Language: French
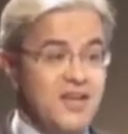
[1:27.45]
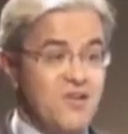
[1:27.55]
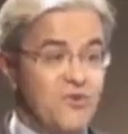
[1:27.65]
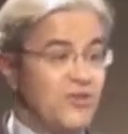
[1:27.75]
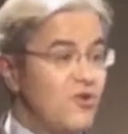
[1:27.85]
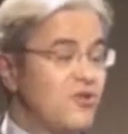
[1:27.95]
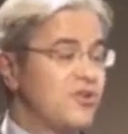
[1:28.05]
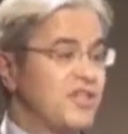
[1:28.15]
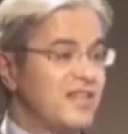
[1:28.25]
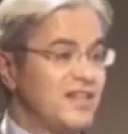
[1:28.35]
Euh, on a encore
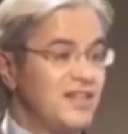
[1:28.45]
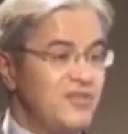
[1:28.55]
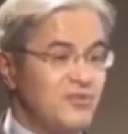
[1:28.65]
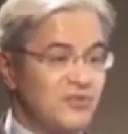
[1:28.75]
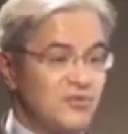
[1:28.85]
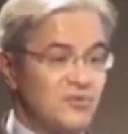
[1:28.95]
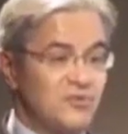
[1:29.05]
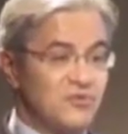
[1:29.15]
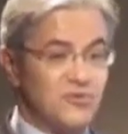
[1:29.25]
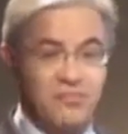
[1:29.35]
certains clients qui
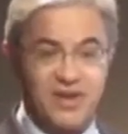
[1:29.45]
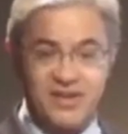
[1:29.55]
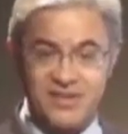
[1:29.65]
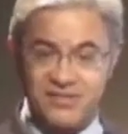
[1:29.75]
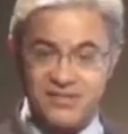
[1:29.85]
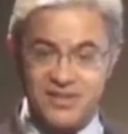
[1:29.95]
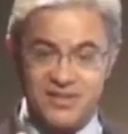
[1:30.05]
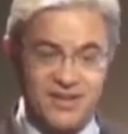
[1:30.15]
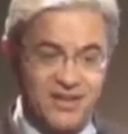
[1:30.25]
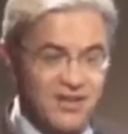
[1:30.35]
ont, on en parlait avec
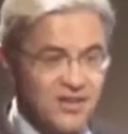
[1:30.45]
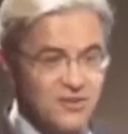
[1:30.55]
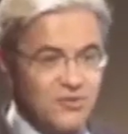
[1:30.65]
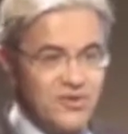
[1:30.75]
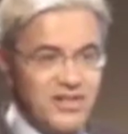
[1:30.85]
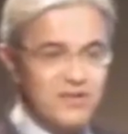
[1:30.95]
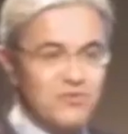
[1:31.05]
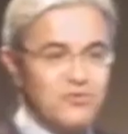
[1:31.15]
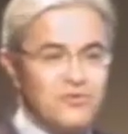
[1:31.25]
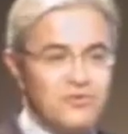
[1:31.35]
un collègue
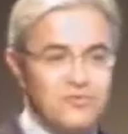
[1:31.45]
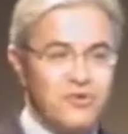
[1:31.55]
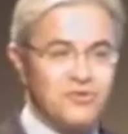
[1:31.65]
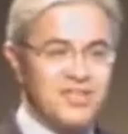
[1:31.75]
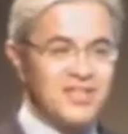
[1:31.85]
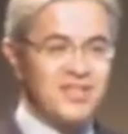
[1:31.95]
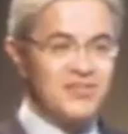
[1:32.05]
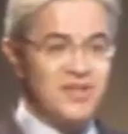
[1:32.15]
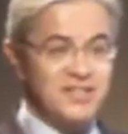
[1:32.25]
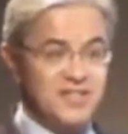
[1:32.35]
euh, banquier qui est dans
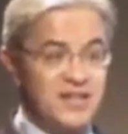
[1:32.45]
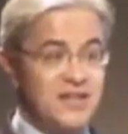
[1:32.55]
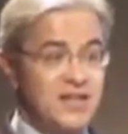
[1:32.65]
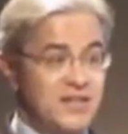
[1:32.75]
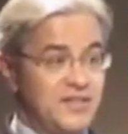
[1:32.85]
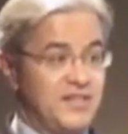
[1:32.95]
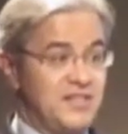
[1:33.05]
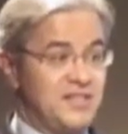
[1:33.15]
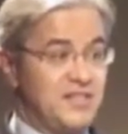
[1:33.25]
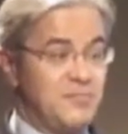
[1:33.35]
la salle, des
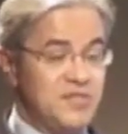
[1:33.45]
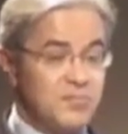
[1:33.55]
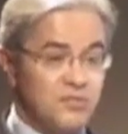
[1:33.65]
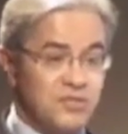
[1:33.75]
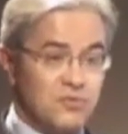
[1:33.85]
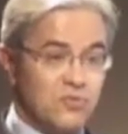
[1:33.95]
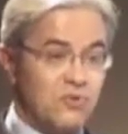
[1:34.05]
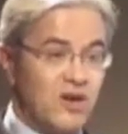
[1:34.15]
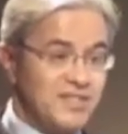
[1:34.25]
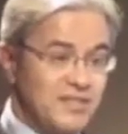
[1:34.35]
établissements qui sont
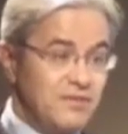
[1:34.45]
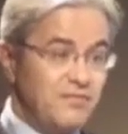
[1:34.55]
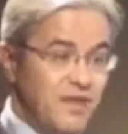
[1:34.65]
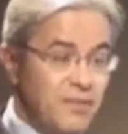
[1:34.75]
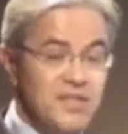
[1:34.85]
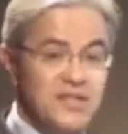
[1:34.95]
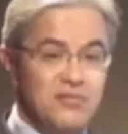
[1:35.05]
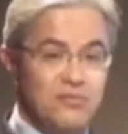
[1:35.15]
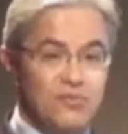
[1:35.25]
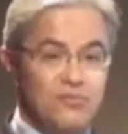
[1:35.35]
encore assez fermés
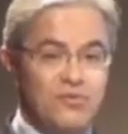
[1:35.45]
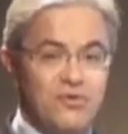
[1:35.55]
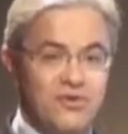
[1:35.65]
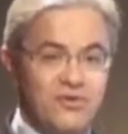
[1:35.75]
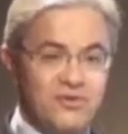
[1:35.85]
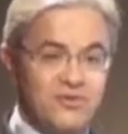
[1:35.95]
sur le plan